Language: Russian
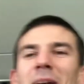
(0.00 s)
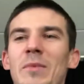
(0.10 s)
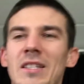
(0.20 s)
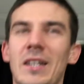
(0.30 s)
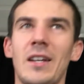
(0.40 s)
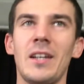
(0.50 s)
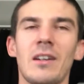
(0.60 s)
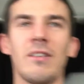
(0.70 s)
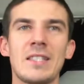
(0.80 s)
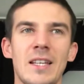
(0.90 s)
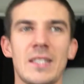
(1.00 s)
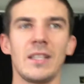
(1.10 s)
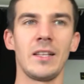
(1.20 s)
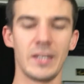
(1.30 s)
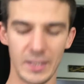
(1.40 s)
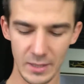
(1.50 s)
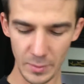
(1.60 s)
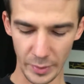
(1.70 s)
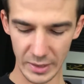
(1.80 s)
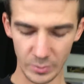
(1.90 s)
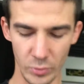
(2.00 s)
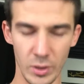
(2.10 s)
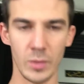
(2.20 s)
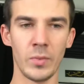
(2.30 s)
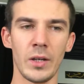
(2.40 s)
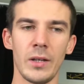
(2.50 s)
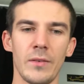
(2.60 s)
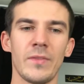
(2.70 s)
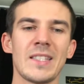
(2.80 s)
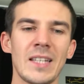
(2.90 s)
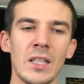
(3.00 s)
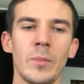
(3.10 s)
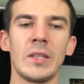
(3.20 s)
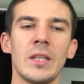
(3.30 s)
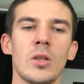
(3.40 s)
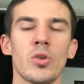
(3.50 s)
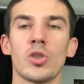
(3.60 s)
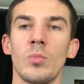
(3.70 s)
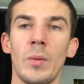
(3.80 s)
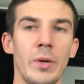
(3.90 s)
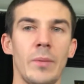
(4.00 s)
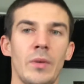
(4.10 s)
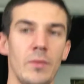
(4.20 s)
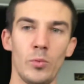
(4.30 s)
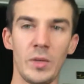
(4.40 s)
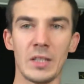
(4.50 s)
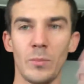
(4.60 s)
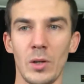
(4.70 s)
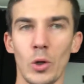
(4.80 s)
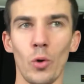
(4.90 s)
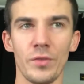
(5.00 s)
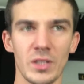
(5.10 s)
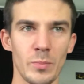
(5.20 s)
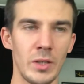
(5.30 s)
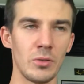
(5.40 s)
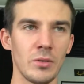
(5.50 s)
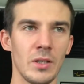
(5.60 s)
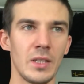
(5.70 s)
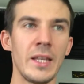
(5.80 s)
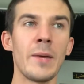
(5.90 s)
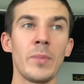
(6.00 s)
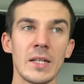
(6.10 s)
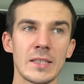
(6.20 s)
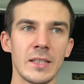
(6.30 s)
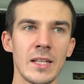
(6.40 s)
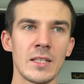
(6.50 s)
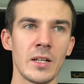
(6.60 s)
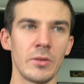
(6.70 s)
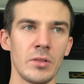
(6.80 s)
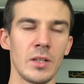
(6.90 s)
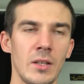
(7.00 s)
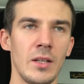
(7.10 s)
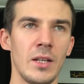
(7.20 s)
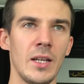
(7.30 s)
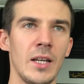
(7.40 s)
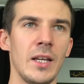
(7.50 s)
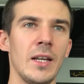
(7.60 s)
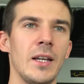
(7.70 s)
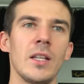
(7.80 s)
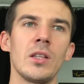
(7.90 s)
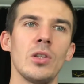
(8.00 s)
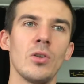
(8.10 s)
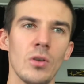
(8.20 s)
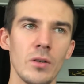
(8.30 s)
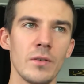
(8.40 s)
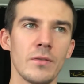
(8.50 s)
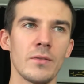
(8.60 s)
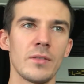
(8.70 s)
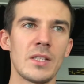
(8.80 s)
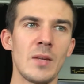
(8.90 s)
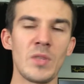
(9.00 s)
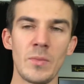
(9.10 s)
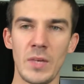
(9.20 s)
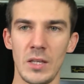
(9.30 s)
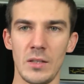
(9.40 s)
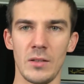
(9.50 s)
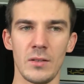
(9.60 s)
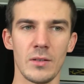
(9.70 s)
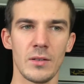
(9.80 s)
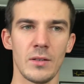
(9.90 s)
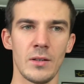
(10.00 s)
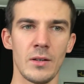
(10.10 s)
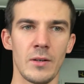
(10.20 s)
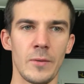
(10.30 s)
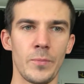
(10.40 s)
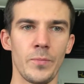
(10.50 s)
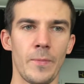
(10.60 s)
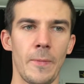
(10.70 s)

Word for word: Там этих гвоздей целые ряды, поэтому, как бы, в целом это не то, чтобы прям у меня там кровь сейчас пойдет. Не опасно, я знаю это. Но, тем не менее, эм,